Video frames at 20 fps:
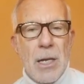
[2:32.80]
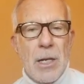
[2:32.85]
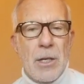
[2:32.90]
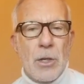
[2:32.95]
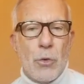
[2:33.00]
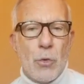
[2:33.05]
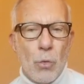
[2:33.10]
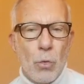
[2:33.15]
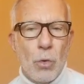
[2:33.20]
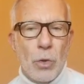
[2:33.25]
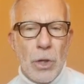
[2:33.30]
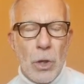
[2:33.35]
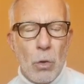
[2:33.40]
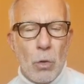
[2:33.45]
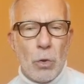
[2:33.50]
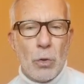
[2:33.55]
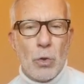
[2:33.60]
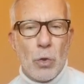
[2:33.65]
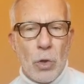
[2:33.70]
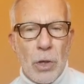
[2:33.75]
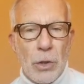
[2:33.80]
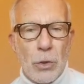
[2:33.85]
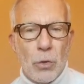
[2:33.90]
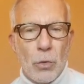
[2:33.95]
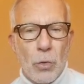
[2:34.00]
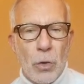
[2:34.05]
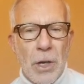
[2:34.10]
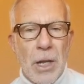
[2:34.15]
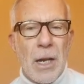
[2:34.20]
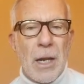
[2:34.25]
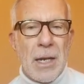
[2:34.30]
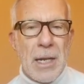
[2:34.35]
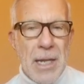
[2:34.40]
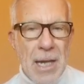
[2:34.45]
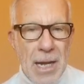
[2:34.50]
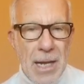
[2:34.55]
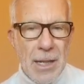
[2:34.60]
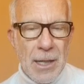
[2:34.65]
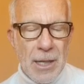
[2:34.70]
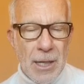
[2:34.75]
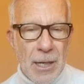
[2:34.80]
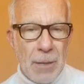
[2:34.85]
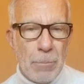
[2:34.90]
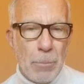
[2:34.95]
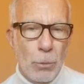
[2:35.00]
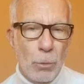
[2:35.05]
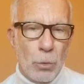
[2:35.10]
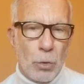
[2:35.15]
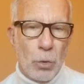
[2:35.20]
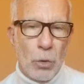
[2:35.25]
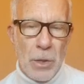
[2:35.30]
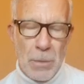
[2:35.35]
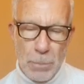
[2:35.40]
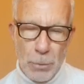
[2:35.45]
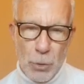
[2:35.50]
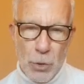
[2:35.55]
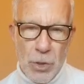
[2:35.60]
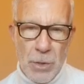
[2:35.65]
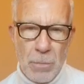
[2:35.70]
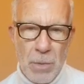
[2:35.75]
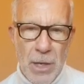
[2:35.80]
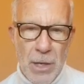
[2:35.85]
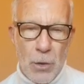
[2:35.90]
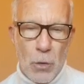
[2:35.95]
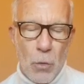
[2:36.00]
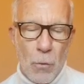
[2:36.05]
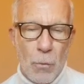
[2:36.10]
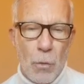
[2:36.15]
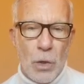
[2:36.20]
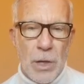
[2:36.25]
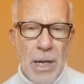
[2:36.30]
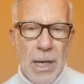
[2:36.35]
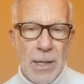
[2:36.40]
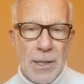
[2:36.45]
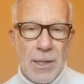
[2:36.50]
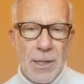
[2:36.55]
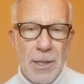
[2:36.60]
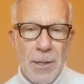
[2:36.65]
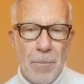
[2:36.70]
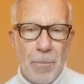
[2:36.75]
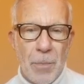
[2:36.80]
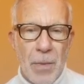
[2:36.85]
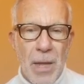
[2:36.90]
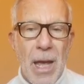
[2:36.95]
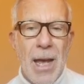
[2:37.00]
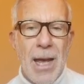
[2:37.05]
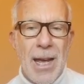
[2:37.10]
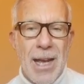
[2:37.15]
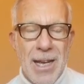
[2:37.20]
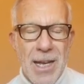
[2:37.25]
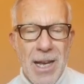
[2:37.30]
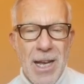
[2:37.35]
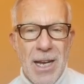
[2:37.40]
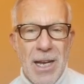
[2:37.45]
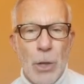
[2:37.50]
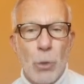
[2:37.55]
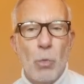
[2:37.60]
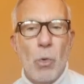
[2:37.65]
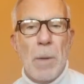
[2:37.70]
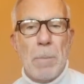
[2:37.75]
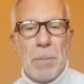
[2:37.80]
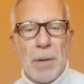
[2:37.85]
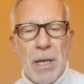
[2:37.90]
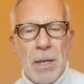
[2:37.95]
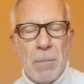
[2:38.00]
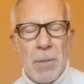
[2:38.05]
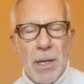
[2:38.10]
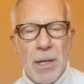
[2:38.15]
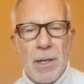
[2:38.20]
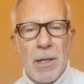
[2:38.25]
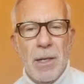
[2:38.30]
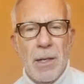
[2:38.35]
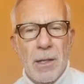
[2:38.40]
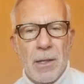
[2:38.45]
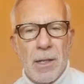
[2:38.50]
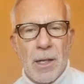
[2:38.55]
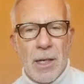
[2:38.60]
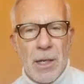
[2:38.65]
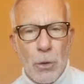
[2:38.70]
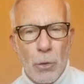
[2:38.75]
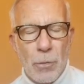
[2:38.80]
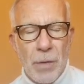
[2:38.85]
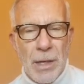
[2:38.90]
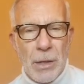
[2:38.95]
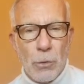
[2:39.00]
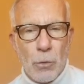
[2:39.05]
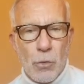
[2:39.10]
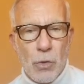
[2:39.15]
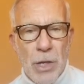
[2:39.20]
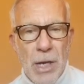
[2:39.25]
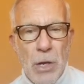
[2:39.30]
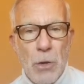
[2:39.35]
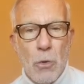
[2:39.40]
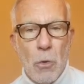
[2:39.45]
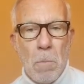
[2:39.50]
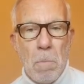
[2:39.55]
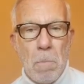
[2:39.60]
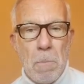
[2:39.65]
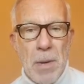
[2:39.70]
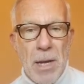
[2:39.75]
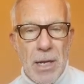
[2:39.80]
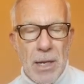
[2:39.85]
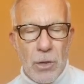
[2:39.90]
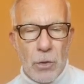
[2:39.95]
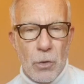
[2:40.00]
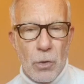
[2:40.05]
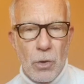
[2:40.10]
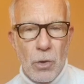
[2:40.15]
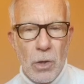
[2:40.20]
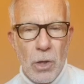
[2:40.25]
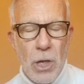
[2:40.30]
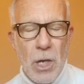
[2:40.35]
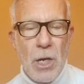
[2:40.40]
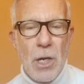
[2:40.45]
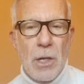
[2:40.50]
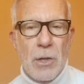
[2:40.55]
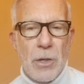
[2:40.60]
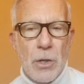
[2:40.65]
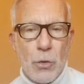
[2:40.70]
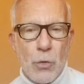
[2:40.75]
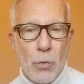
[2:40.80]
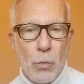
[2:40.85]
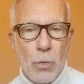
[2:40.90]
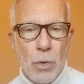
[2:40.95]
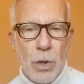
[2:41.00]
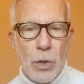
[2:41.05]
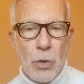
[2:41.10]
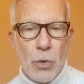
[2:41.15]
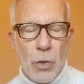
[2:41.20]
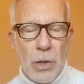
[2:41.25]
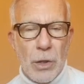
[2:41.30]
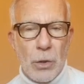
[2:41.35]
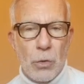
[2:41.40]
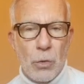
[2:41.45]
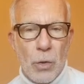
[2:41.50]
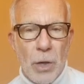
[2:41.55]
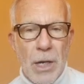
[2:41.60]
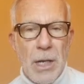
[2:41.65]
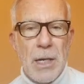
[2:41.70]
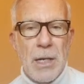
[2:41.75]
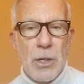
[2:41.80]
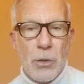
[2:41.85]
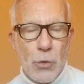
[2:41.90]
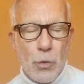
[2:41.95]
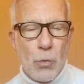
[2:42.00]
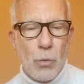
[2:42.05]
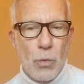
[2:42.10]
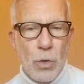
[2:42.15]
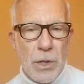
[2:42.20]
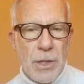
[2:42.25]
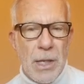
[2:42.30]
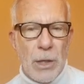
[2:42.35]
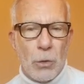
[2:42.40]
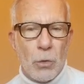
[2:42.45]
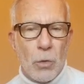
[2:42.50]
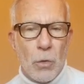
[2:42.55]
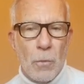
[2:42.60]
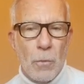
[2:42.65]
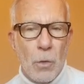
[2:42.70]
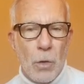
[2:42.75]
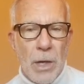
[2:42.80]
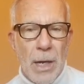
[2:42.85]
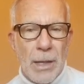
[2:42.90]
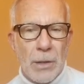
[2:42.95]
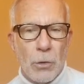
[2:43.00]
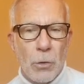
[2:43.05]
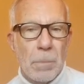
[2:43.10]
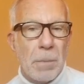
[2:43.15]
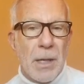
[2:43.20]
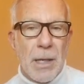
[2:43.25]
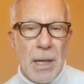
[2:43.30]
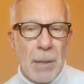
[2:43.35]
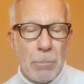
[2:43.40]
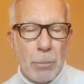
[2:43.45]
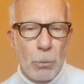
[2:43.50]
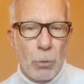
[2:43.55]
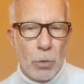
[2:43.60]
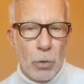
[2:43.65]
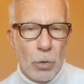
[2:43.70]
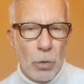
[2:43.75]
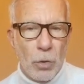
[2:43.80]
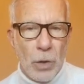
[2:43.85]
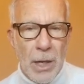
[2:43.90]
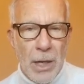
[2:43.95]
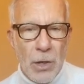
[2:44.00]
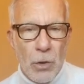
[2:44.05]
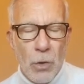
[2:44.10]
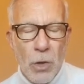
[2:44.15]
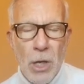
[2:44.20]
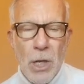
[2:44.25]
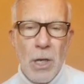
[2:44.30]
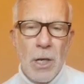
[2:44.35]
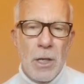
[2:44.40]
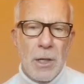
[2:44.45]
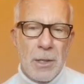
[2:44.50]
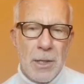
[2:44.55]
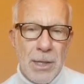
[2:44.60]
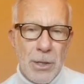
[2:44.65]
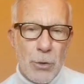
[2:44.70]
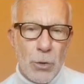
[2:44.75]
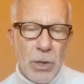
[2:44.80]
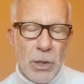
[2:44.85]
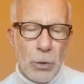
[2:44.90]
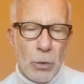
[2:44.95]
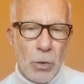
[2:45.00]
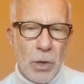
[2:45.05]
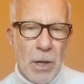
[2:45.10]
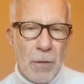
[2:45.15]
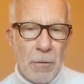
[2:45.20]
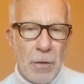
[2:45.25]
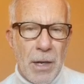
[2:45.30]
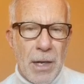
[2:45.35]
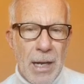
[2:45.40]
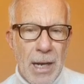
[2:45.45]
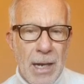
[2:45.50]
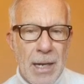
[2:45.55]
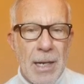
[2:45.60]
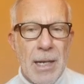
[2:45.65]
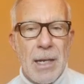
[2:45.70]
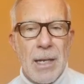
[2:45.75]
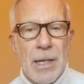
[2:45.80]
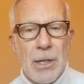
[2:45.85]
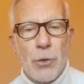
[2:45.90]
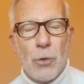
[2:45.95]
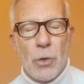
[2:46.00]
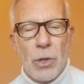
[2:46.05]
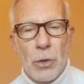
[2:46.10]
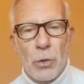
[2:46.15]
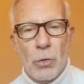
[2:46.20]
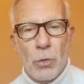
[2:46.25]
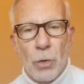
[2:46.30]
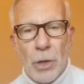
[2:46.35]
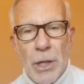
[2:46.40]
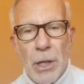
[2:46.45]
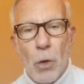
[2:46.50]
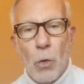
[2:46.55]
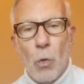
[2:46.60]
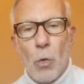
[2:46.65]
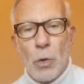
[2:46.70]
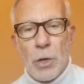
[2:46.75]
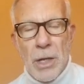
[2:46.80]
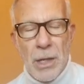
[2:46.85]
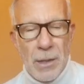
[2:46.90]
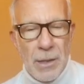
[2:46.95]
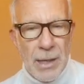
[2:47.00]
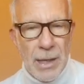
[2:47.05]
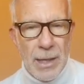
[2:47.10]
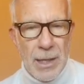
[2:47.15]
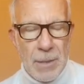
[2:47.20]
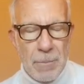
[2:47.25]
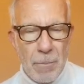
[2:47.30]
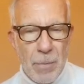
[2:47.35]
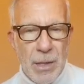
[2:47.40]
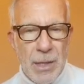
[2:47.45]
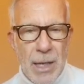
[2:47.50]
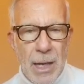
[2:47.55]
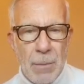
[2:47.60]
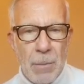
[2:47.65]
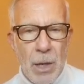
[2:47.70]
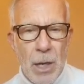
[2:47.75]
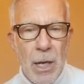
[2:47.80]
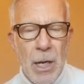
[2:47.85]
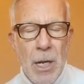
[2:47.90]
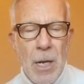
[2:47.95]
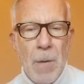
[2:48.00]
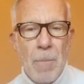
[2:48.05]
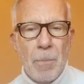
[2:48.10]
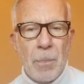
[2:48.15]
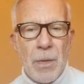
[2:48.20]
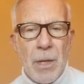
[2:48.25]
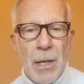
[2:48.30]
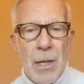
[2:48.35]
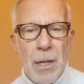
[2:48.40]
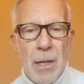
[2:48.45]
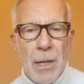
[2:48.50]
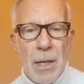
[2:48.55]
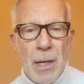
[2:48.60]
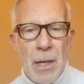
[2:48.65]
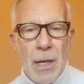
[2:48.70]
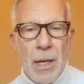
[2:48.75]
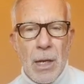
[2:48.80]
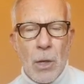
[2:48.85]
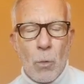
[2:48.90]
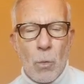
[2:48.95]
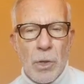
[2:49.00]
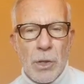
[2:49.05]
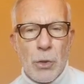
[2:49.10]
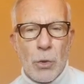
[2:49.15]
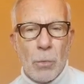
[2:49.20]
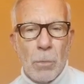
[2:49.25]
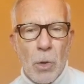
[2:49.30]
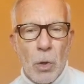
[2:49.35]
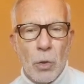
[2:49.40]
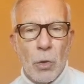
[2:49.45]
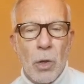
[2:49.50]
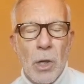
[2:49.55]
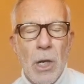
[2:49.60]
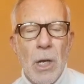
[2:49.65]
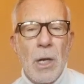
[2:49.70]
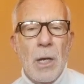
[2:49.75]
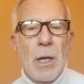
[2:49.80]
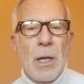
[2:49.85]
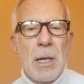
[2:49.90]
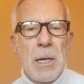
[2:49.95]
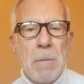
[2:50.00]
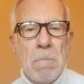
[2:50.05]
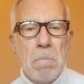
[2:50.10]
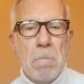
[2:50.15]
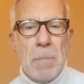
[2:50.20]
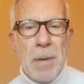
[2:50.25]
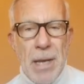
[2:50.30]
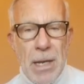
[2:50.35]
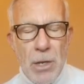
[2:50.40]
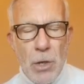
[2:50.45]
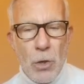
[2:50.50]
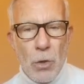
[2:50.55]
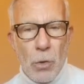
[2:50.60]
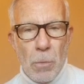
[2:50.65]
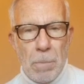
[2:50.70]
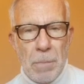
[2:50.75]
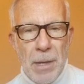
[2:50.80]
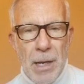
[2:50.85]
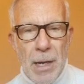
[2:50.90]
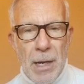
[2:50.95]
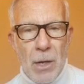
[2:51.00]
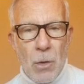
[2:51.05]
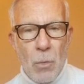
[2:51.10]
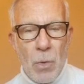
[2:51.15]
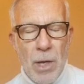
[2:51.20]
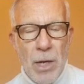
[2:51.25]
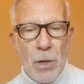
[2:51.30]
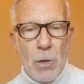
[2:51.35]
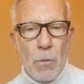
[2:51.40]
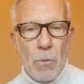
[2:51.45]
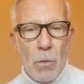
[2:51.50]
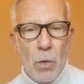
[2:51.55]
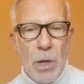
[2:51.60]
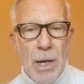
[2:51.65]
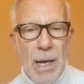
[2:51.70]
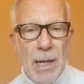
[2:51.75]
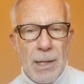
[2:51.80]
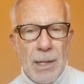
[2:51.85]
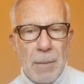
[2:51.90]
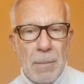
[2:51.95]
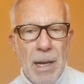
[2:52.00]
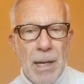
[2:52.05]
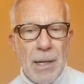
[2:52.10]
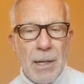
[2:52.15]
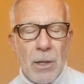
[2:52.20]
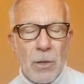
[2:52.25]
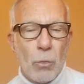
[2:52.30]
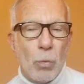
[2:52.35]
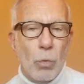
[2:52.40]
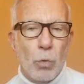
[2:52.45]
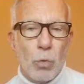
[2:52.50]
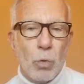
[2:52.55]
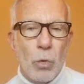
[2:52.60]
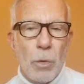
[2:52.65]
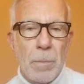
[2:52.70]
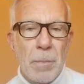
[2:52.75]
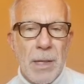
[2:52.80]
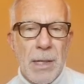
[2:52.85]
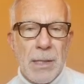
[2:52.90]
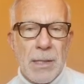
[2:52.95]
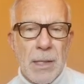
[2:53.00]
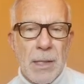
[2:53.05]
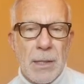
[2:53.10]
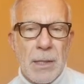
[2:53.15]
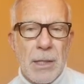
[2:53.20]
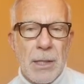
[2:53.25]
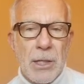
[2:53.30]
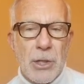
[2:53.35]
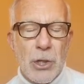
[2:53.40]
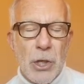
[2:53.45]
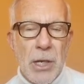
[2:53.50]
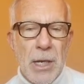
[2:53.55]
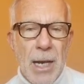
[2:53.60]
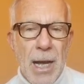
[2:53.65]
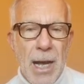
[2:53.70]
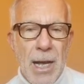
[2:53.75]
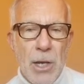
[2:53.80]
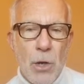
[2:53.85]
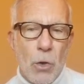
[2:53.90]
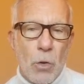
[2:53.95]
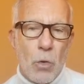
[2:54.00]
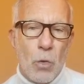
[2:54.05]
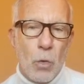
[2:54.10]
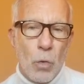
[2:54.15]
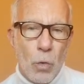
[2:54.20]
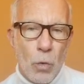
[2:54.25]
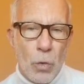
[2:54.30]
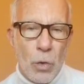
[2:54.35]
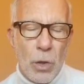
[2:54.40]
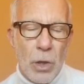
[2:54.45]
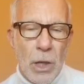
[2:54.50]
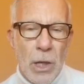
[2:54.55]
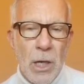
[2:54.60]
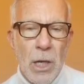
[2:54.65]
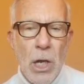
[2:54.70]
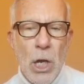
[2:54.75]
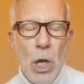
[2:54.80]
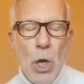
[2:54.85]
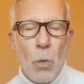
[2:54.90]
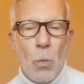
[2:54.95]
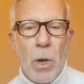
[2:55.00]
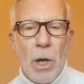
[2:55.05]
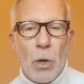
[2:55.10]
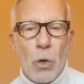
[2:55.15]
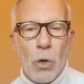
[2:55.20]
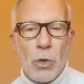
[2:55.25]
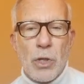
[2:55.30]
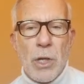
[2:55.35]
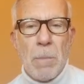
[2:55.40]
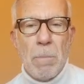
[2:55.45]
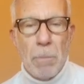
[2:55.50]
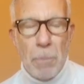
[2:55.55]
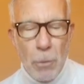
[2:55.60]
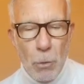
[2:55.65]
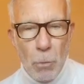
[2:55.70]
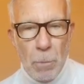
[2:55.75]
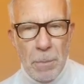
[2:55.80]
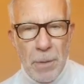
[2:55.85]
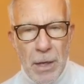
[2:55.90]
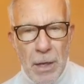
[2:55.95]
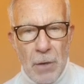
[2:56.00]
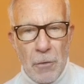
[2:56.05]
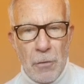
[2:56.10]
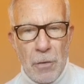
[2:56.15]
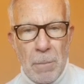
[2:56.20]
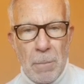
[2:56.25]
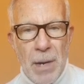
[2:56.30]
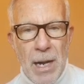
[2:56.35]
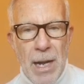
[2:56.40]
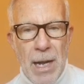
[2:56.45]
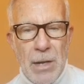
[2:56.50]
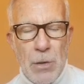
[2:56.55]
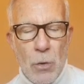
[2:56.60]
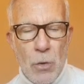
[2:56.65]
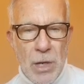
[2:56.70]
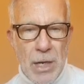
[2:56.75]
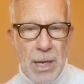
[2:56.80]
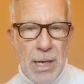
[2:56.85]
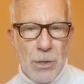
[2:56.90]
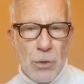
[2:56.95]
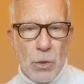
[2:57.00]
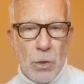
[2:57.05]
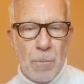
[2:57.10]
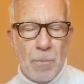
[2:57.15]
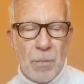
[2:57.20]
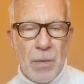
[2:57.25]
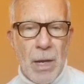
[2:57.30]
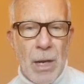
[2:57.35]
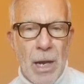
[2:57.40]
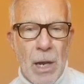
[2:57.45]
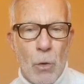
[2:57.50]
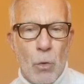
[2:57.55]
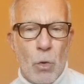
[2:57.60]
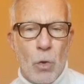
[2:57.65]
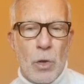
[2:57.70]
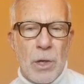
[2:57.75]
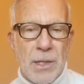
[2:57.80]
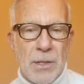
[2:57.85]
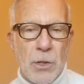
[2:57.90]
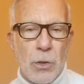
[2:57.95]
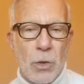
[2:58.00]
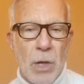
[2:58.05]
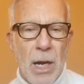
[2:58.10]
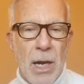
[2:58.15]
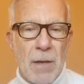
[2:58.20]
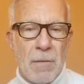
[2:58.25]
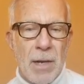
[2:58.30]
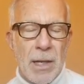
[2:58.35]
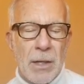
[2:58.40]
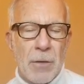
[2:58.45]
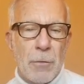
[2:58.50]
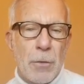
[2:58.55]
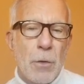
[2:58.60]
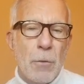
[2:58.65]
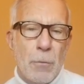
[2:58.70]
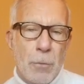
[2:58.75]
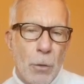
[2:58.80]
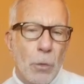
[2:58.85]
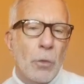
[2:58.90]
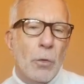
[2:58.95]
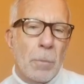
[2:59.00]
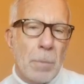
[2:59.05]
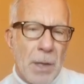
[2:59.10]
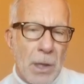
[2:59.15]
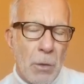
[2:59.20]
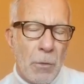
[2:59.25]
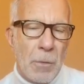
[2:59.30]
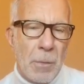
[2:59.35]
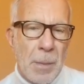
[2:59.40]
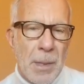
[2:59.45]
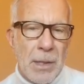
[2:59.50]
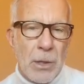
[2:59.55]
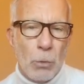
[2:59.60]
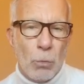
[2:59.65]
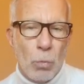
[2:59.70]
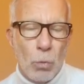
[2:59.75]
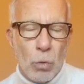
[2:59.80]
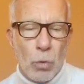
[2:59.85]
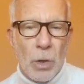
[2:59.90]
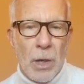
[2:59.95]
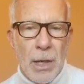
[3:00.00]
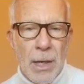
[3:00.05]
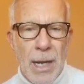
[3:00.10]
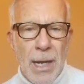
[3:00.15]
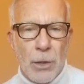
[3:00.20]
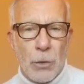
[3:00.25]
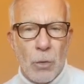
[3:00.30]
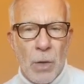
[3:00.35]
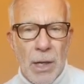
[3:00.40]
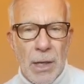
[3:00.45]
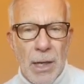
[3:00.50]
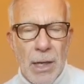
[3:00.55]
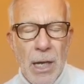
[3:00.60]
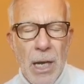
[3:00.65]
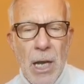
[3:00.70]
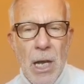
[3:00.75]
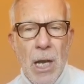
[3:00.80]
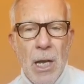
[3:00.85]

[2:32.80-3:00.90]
nessuno dei loro giocatori rientra appunto nei possibili convocati. Eh, le due prime, Inter e Juventus, che non perdono nessun giocatore, nessuno è stato convocato perché appunto non hanno né giocatori africani né giocatori orientali, mettiamola in eh, questo modo. L'impegno per quelli convocati, beh, tutto il mese di gennaio con qualcosa in più per febbraio in caso la loro nazionale vada fino in fondo, perché ovviamente tutto è legato anche